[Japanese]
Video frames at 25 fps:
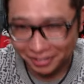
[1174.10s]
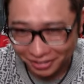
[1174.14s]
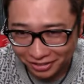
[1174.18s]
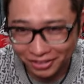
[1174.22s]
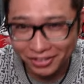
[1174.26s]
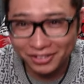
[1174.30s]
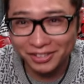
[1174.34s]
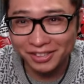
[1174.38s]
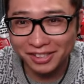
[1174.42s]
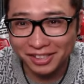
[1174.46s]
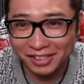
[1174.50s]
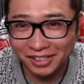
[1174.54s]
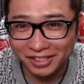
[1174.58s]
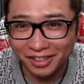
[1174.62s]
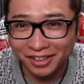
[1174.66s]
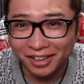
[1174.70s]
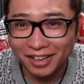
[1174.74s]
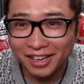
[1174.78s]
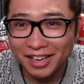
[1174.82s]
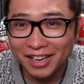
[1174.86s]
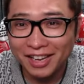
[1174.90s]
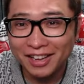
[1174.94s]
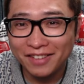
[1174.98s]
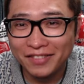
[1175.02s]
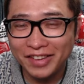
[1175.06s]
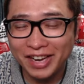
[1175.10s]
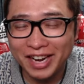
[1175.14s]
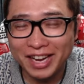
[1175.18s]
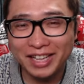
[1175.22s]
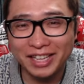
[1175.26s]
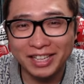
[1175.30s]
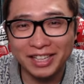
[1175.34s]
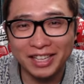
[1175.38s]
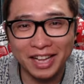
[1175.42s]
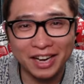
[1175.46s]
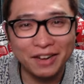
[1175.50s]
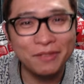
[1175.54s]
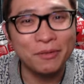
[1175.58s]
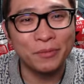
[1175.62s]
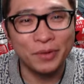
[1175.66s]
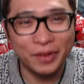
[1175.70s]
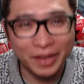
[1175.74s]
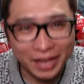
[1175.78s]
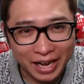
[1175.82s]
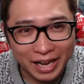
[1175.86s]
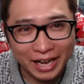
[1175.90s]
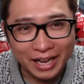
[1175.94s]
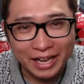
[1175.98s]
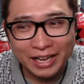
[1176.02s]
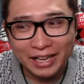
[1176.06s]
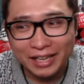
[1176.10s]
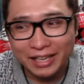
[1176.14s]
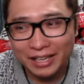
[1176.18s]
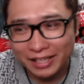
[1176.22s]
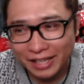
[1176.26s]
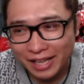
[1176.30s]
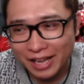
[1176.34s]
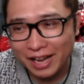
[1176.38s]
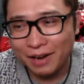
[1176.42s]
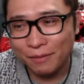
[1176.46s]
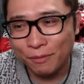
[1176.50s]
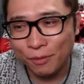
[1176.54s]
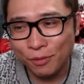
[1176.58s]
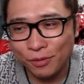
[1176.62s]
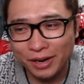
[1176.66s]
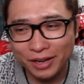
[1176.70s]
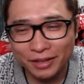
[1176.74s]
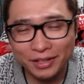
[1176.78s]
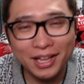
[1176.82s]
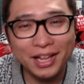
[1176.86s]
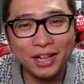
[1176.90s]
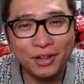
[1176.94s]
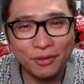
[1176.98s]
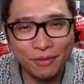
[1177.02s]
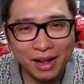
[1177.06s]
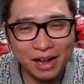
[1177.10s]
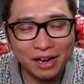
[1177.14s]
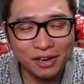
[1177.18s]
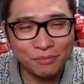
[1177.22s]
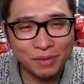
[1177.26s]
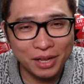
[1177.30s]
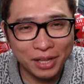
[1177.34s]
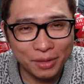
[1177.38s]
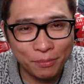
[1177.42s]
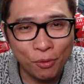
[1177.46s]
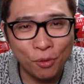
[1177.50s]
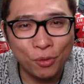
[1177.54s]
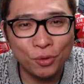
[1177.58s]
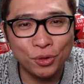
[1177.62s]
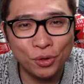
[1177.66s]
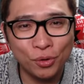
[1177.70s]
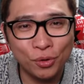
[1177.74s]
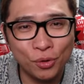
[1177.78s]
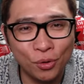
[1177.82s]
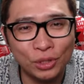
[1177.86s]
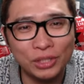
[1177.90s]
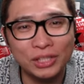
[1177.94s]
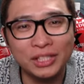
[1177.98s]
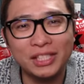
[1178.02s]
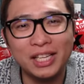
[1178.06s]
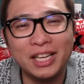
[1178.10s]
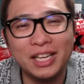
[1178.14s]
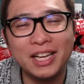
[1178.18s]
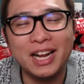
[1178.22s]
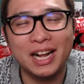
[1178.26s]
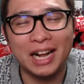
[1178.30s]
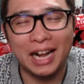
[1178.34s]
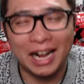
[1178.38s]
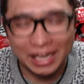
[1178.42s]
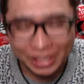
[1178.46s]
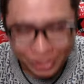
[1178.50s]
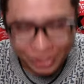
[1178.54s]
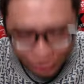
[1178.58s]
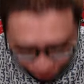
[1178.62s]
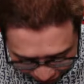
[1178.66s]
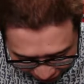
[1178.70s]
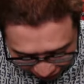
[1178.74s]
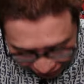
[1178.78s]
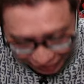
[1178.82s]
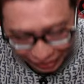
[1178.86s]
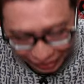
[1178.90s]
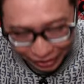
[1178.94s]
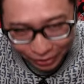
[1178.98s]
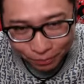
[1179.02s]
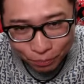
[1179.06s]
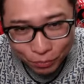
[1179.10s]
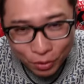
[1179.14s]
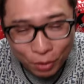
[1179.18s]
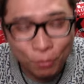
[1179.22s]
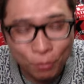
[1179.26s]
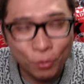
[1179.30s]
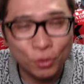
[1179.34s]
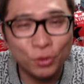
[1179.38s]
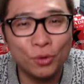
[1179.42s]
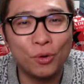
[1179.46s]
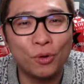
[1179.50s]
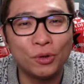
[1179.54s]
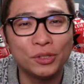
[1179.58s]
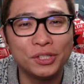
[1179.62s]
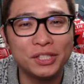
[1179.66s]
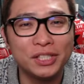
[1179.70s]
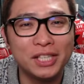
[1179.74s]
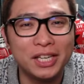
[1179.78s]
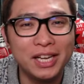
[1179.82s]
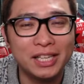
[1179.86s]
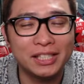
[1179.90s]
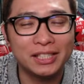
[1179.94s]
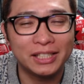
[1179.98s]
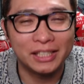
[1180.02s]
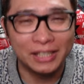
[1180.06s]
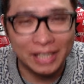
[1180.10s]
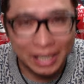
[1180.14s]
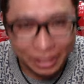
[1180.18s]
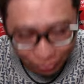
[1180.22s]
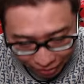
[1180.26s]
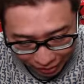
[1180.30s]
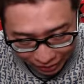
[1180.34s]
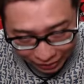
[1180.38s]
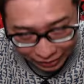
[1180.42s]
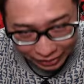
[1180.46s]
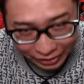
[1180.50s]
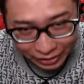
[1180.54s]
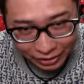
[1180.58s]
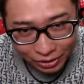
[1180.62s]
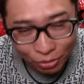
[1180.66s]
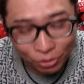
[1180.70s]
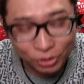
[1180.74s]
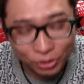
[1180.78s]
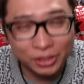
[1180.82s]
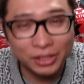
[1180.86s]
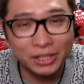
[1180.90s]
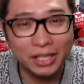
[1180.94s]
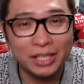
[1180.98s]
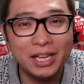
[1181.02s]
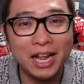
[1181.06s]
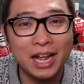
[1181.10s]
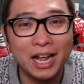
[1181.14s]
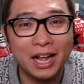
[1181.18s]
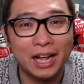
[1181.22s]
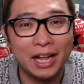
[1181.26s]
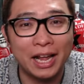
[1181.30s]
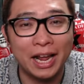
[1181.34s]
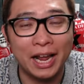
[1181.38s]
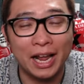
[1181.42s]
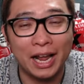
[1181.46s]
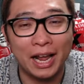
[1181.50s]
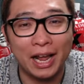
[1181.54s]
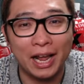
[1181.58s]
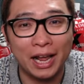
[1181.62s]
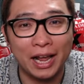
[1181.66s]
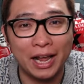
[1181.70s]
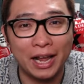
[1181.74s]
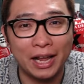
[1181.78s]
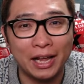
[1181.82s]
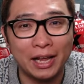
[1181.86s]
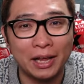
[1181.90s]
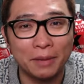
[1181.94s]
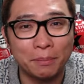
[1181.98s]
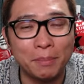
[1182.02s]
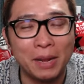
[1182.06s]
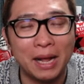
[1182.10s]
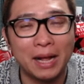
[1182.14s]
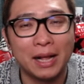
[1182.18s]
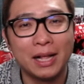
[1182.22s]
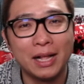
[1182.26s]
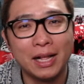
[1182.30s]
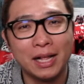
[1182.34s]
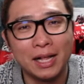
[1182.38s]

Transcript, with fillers: そういうことですよ。未来なんて誰も見えない。だから僕が言ってるのはあくまで僕の個人的な感想やし、僕の個人的なシナリオやし、個人的な、えー、まあ、